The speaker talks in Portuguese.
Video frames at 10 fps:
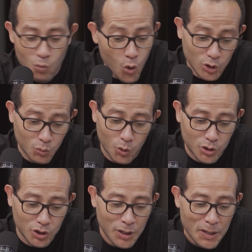Um monte, um
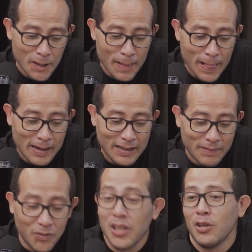monte.
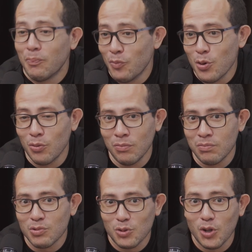E por
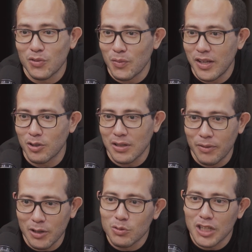uns dois meses eu
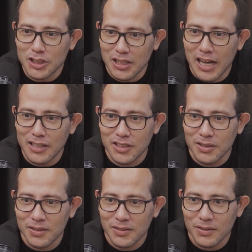trabalhei com
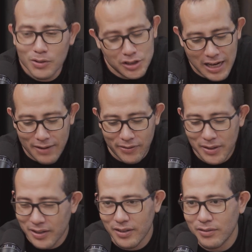jardinagem.
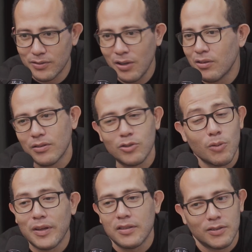Odiava. Eu não tenho, não
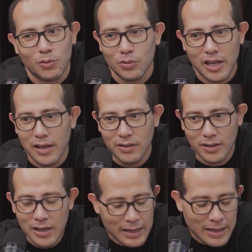tenho paciência com
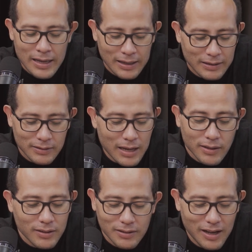terra.
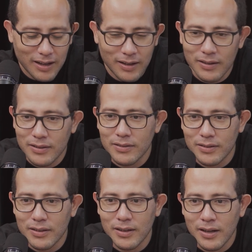Nada. O
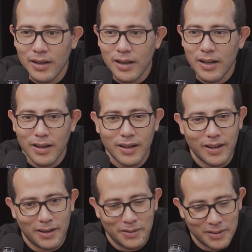geógrafo que não gosta de é. terra.
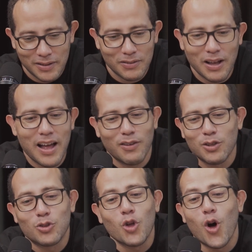É, que
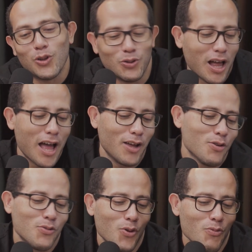legal. solo,
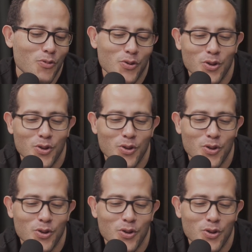Vamos de vamos...